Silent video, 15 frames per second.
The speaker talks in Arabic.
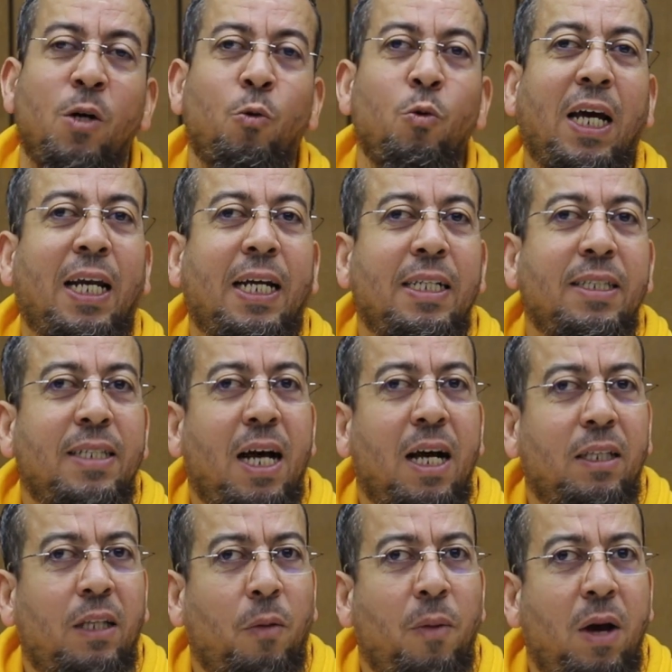كون غير كنت
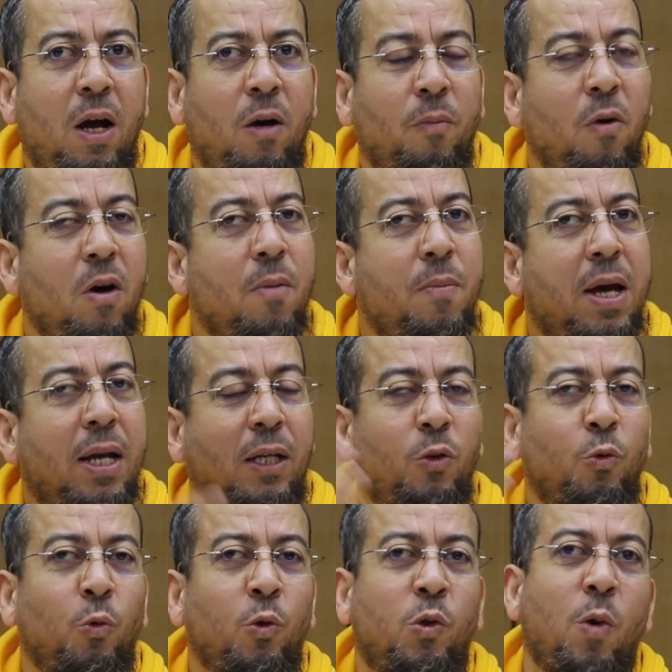حاضر معاهم والبارح
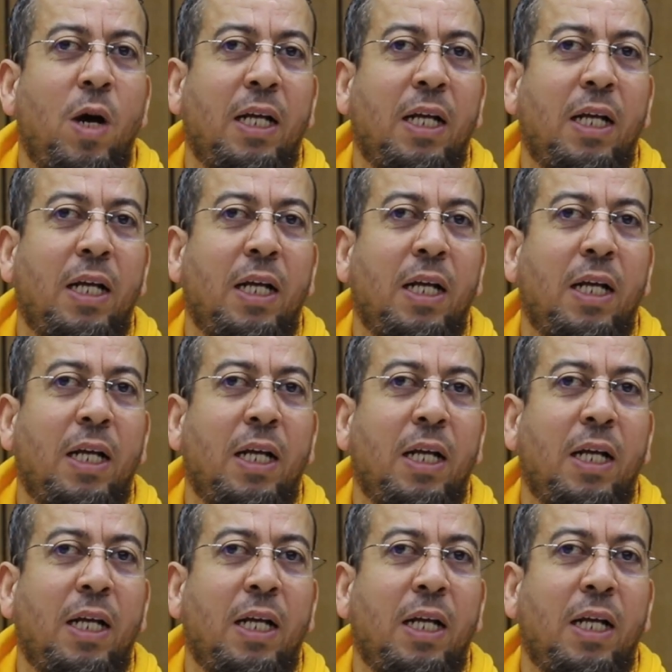دوزوا